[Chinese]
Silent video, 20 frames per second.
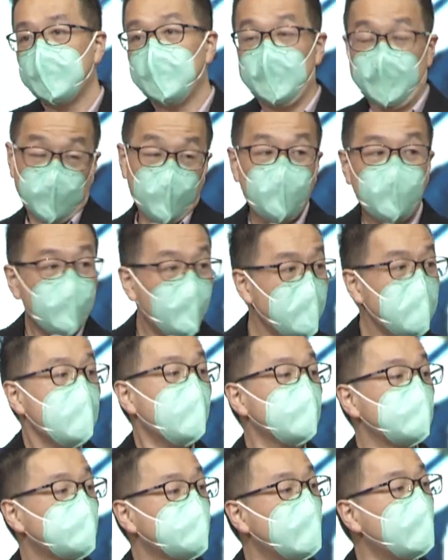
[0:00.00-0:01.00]
我我也
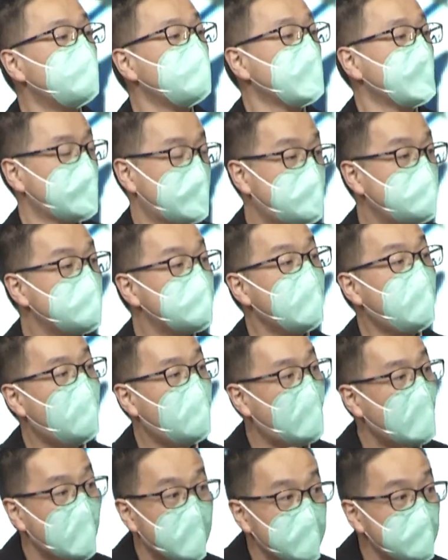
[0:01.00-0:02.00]
要说。其实
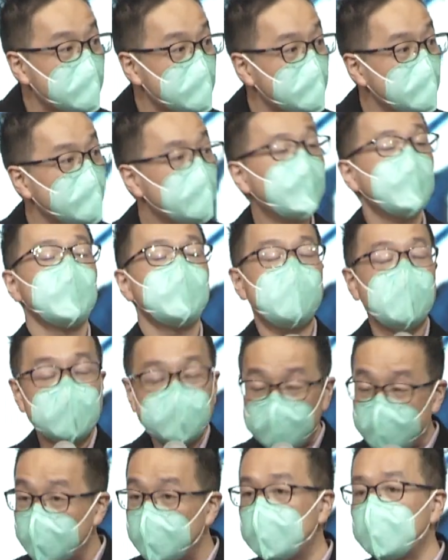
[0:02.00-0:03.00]
孩子在
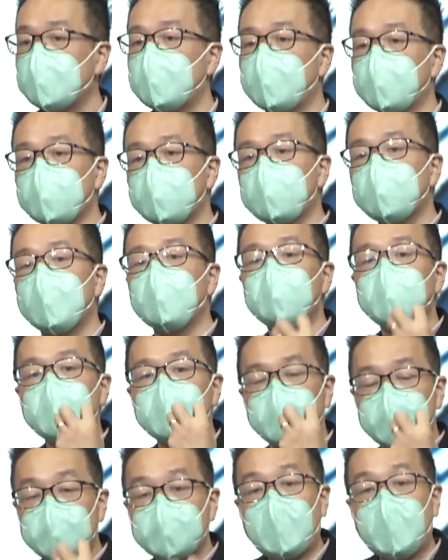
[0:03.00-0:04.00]
信仰上面
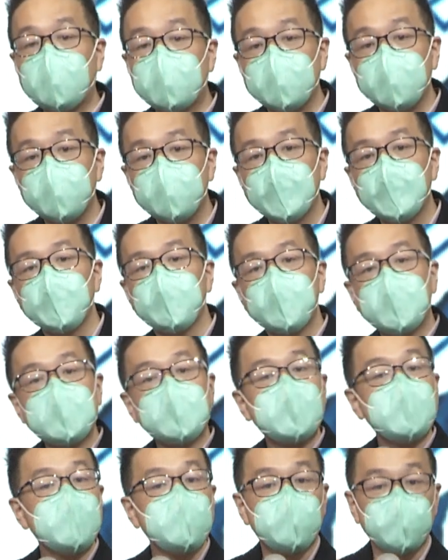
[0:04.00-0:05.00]
的扎根，一
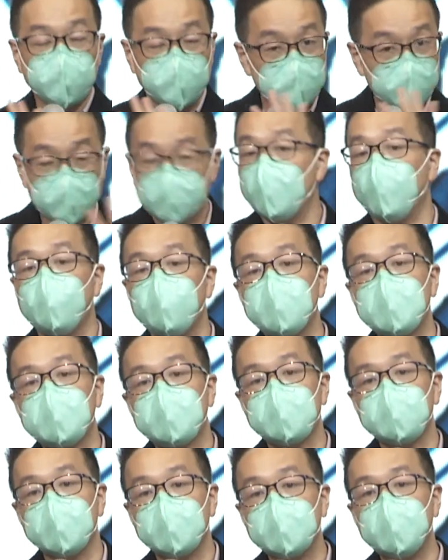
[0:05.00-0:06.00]
定不是教会的
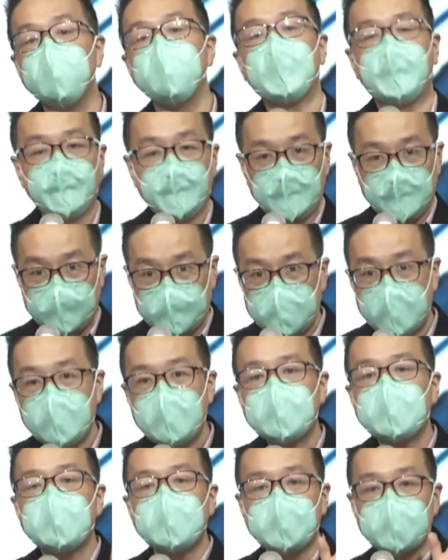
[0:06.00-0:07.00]
责任，这
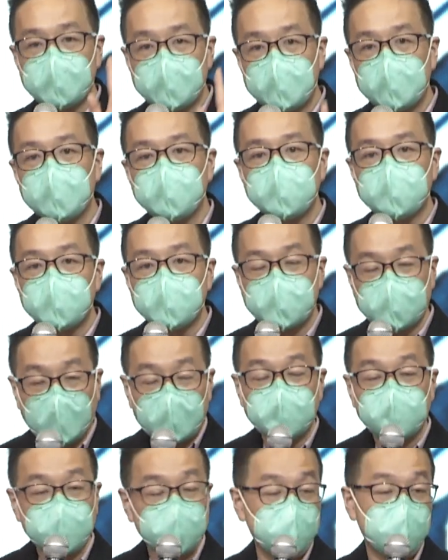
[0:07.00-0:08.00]
个也是家
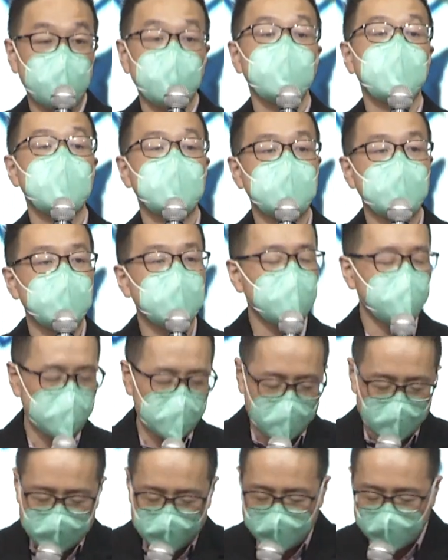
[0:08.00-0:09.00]
庭里头的责任。你
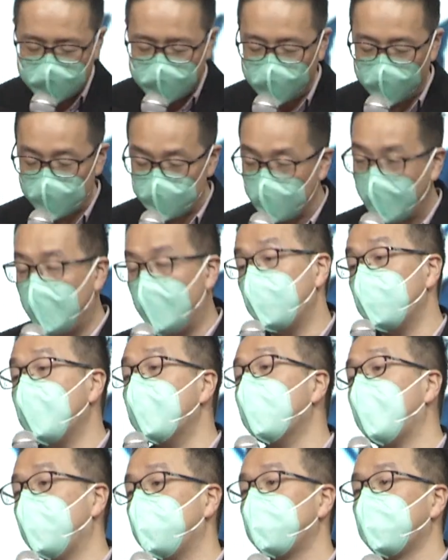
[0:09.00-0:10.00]
可以相信的说，阿妹
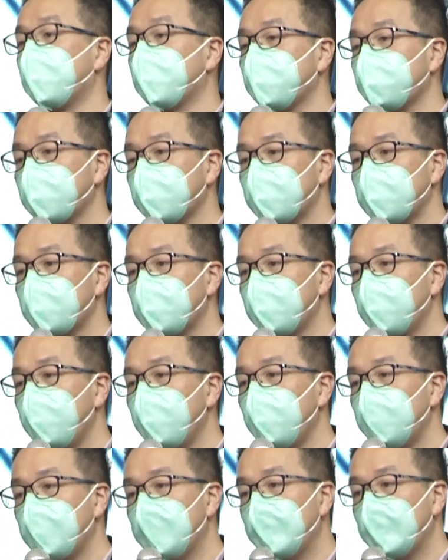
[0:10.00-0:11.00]
吗？阿妹。
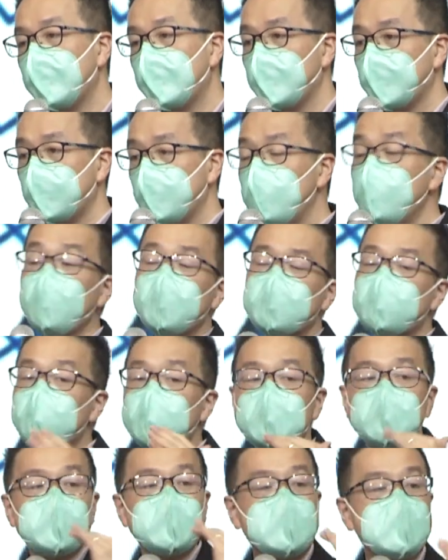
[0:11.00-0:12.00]
因为
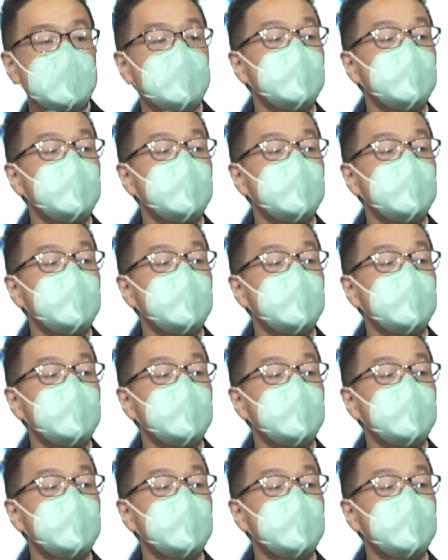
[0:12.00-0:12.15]
是你